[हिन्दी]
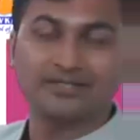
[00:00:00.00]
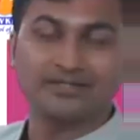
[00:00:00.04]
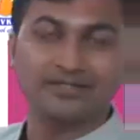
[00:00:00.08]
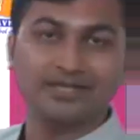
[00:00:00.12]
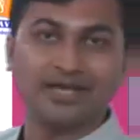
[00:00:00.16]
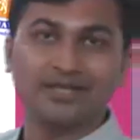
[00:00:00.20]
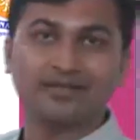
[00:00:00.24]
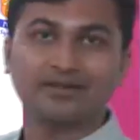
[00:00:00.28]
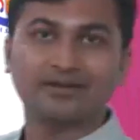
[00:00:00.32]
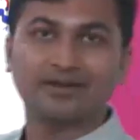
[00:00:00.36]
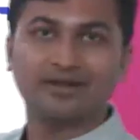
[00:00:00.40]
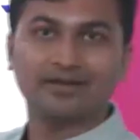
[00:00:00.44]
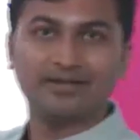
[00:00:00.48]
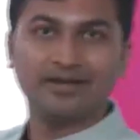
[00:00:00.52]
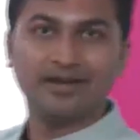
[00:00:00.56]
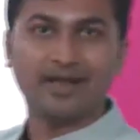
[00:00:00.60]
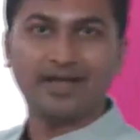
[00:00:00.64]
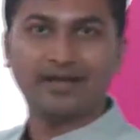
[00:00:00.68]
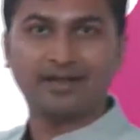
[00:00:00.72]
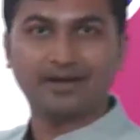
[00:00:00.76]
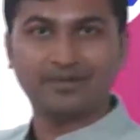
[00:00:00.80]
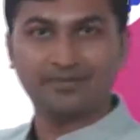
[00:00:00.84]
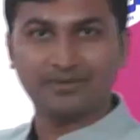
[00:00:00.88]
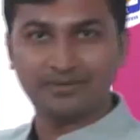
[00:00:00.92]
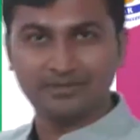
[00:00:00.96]
से याद रखना ये
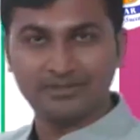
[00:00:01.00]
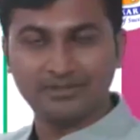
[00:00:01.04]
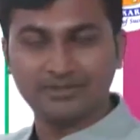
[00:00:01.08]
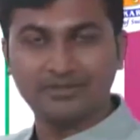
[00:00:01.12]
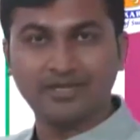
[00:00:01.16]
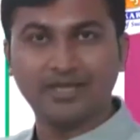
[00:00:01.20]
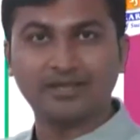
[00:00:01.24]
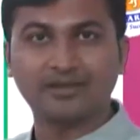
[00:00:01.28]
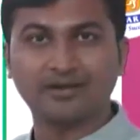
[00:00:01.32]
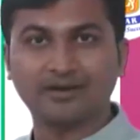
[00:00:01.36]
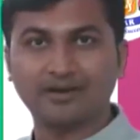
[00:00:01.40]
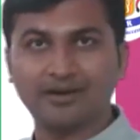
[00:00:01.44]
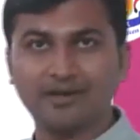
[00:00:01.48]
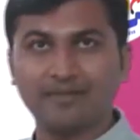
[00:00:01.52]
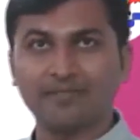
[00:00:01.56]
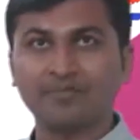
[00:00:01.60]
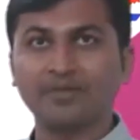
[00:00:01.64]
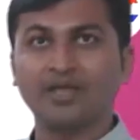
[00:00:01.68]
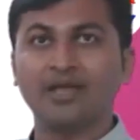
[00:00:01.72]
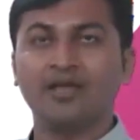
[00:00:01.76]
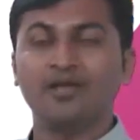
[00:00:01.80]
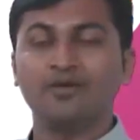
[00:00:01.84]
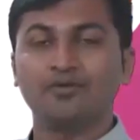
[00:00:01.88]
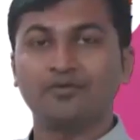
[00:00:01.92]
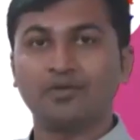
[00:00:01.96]
डायग्राम अच्छे से याद रखना
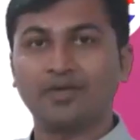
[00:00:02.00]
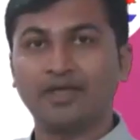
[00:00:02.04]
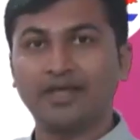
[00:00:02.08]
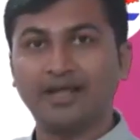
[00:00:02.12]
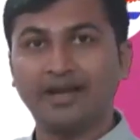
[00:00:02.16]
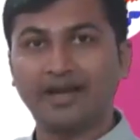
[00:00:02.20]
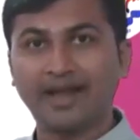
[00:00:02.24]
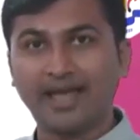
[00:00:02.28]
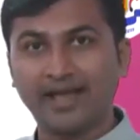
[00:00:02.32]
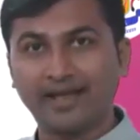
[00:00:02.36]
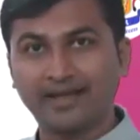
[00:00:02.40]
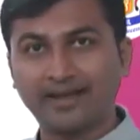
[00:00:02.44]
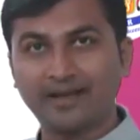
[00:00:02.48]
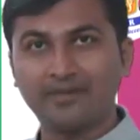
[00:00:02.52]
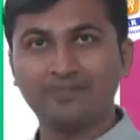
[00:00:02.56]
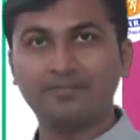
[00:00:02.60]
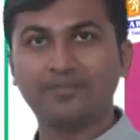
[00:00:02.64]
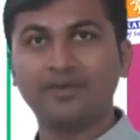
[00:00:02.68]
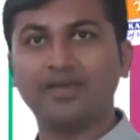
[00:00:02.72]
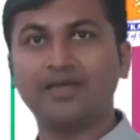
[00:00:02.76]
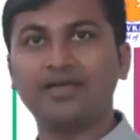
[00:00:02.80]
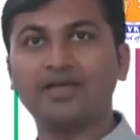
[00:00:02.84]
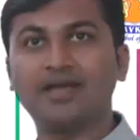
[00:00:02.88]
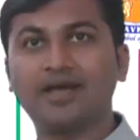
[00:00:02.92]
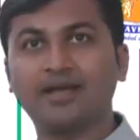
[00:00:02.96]
क्योंकि ये डायग्राम पे
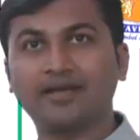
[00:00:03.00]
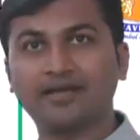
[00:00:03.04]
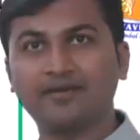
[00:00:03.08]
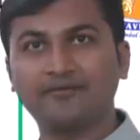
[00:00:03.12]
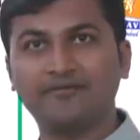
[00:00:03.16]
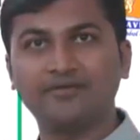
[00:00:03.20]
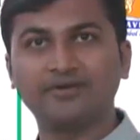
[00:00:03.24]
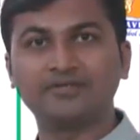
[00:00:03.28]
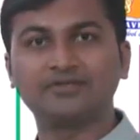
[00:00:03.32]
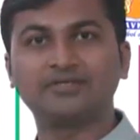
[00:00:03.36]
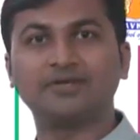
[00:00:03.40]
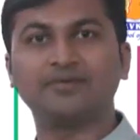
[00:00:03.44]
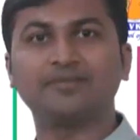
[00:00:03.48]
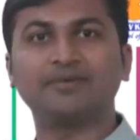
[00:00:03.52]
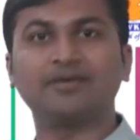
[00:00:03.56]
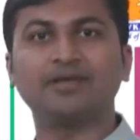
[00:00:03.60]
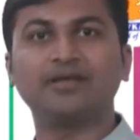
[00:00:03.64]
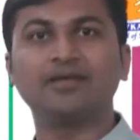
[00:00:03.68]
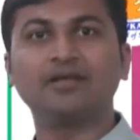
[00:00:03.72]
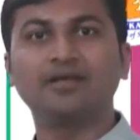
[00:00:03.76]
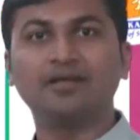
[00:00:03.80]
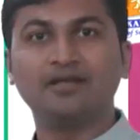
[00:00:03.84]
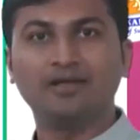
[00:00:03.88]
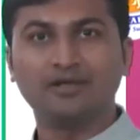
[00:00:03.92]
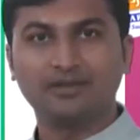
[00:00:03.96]
ही आगे फिर से भी
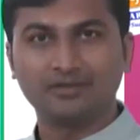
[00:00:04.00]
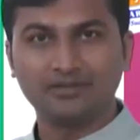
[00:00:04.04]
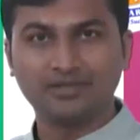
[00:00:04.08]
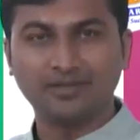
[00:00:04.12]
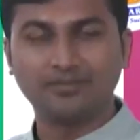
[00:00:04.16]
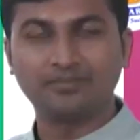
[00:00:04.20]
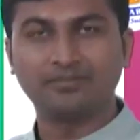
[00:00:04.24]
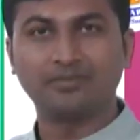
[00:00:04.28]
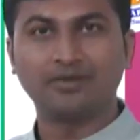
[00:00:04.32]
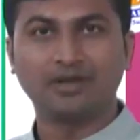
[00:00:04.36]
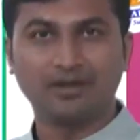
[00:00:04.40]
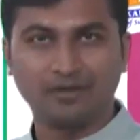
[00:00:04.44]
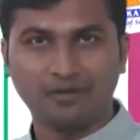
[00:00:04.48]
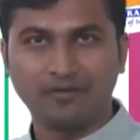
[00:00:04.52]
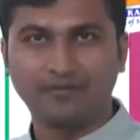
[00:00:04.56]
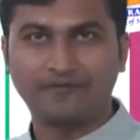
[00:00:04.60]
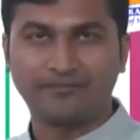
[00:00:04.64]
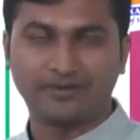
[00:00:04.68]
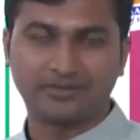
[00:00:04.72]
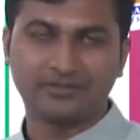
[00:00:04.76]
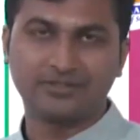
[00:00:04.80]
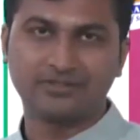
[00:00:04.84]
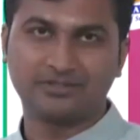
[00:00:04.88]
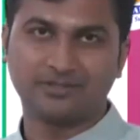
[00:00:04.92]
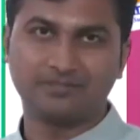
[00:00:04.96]
जब
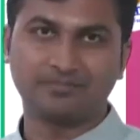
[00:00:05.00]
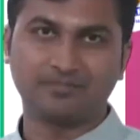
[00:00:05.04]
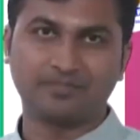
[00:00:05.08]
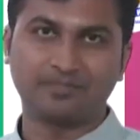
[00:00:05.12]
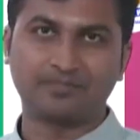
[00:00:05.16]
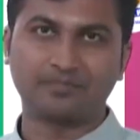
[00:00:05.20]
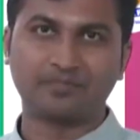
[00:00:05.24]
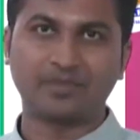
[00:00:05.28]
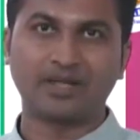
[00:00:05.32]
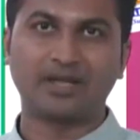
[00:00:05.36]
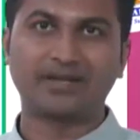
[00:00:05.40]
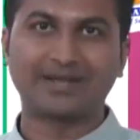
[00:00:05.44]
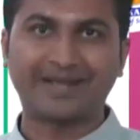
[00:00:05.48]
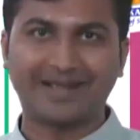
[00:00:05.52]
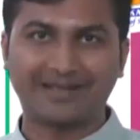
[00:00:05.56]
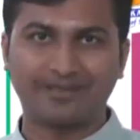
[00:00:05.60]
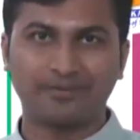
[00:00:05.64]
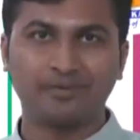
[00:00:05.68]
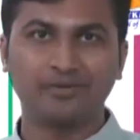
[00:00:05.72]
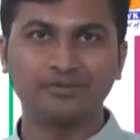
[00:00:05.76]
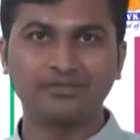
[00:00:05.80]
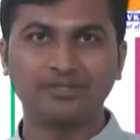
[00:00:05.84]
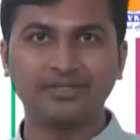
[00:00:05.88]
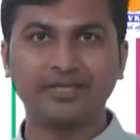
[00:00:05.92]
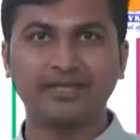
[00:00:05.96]
ऑब्वियसली जब
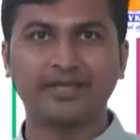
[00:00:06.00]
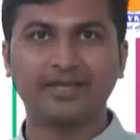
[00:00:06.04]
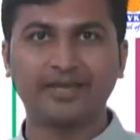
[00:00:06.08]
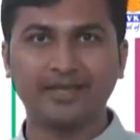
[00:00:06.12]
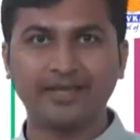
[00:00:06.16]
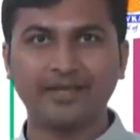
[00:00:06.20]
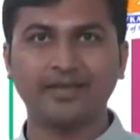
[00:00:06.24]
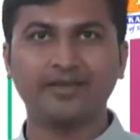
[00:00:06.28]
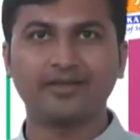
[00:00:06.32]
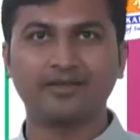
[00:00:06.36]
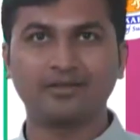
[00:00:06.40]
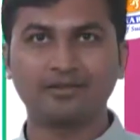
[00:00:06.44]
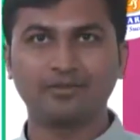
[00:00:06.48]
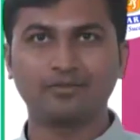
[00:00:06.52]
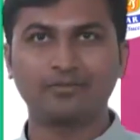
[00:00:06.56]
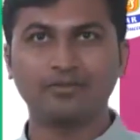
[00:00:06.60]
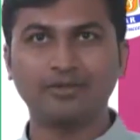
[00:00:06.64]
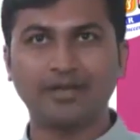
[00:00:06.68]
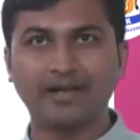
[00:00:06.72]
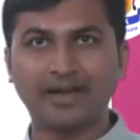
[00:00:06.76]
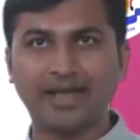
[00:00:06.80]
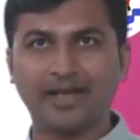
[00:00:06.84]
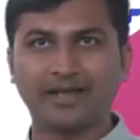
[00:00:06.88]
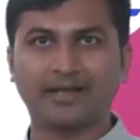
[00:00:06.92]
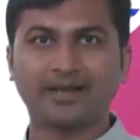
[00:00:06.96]
टेक्नोलॉजी देखेंगे तो ये
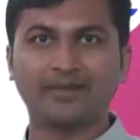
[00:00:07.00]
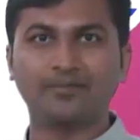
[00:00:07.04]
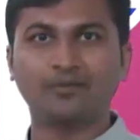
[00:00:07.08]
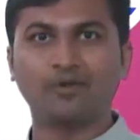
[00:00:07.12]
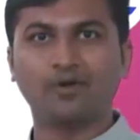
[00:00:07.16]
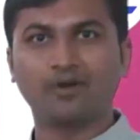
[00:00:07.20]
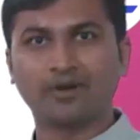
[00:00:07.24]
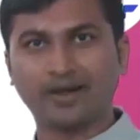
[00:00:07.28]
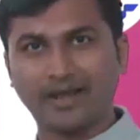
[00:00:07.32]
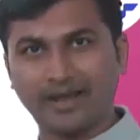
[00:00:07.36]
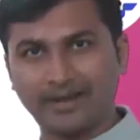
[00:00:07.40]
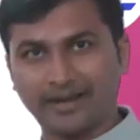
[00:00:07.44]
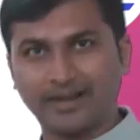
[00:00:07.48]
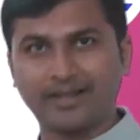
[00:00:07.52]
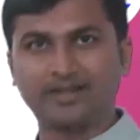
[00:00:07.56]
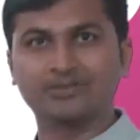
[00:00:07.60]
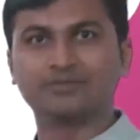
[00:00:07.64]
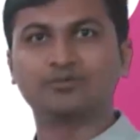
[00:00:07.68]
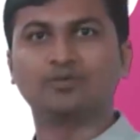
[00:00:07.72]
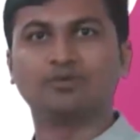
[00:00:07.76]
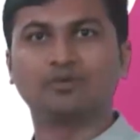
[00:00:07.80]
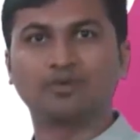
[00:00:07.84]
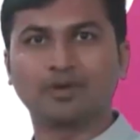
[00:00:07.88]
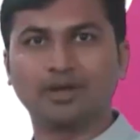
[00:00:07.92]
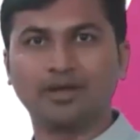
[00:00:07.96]
डायग्राम और
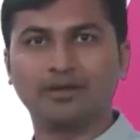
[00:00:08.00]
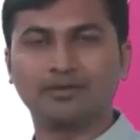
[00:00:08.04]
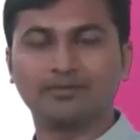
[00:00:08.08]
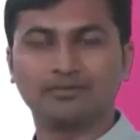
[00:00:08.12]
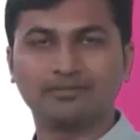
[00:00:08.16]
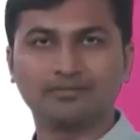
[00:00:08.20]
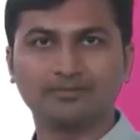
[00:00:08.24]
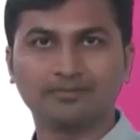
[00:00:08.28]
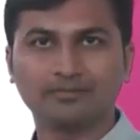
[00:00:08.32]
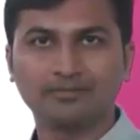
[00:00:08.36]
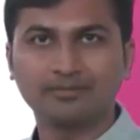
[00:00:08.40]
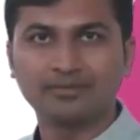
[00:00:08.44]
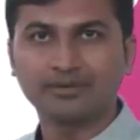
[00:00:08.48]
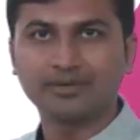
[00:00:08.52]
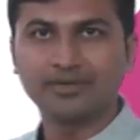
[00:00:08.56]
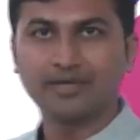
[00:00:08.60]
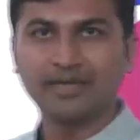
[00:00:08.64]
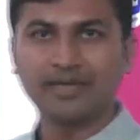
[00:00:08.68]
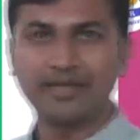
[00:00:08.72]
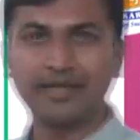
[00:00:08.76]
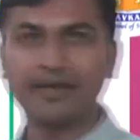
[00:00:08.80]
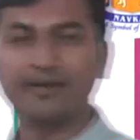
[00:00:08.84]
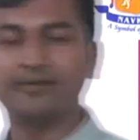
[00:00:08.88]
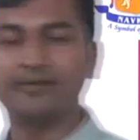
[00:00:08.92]
एनहेंस होगा ठीक है